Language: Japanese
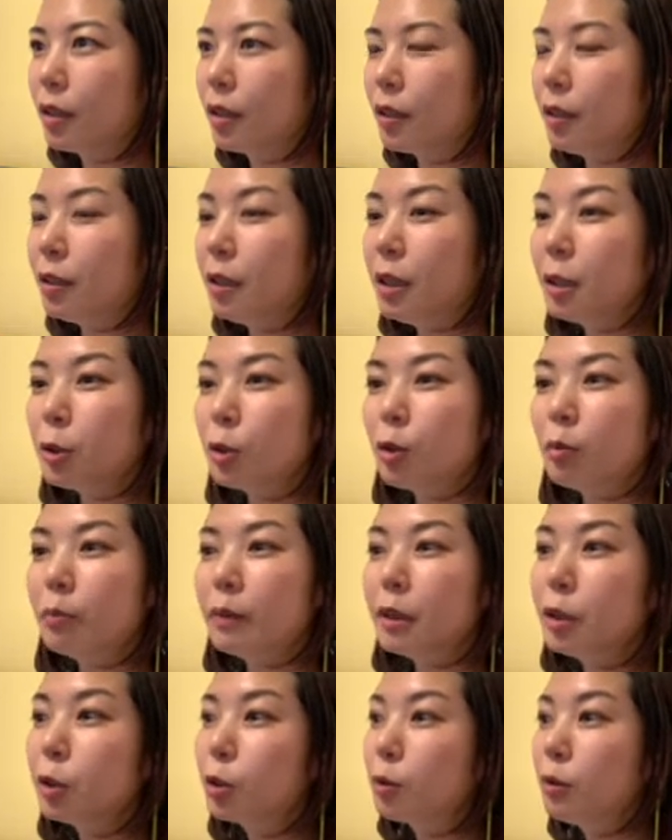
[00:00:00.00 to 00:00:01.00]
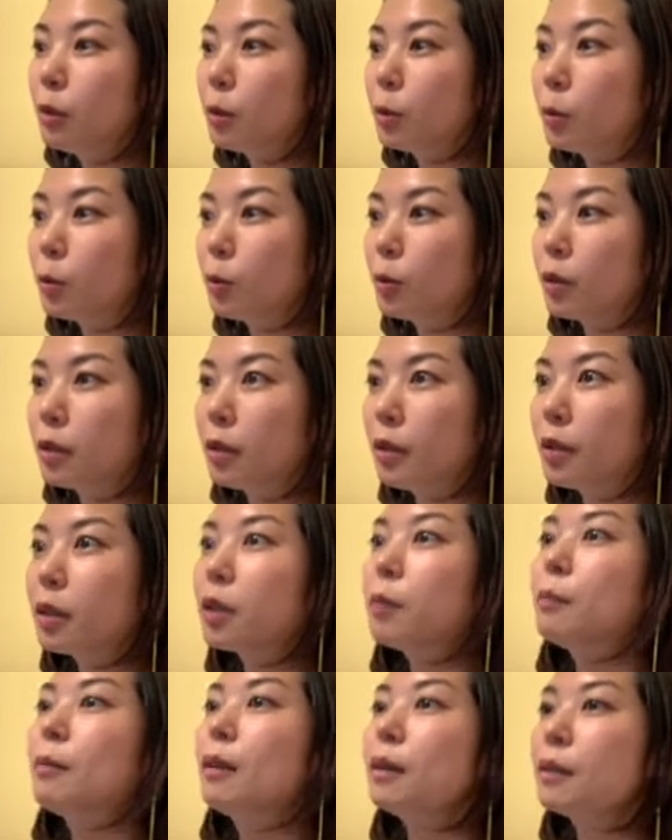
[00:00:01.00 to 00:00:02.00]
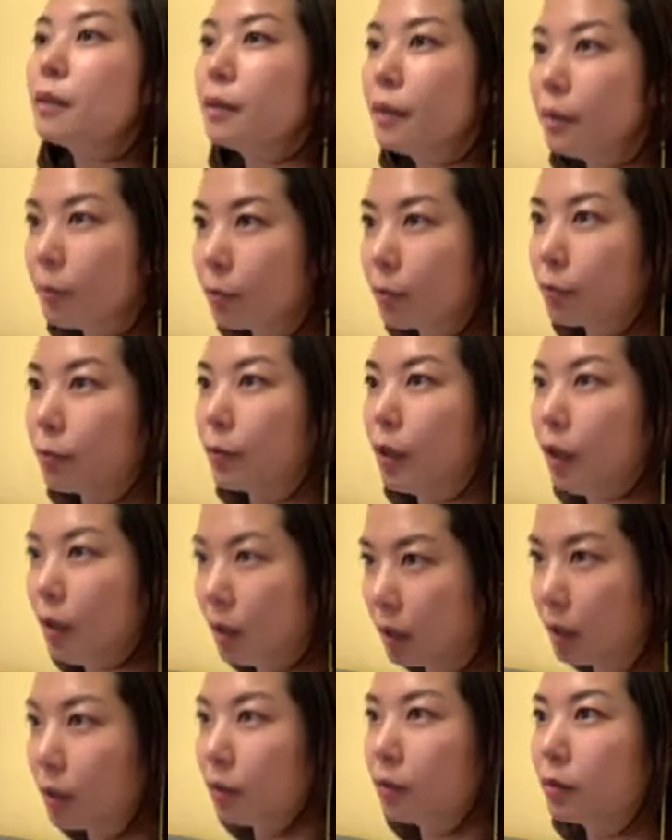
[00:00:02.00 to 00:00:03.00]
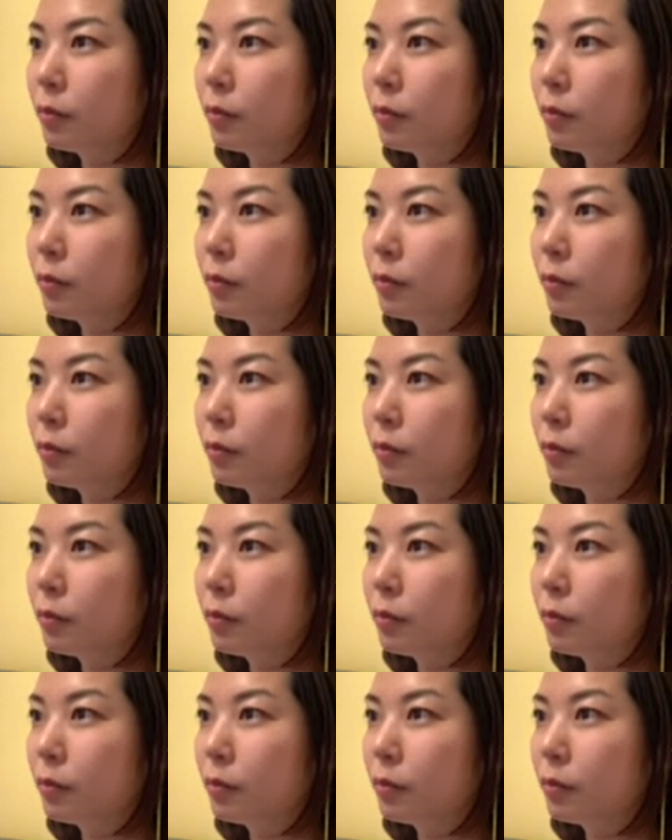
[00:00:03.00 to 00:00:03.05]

稲と水は料理できません。はい。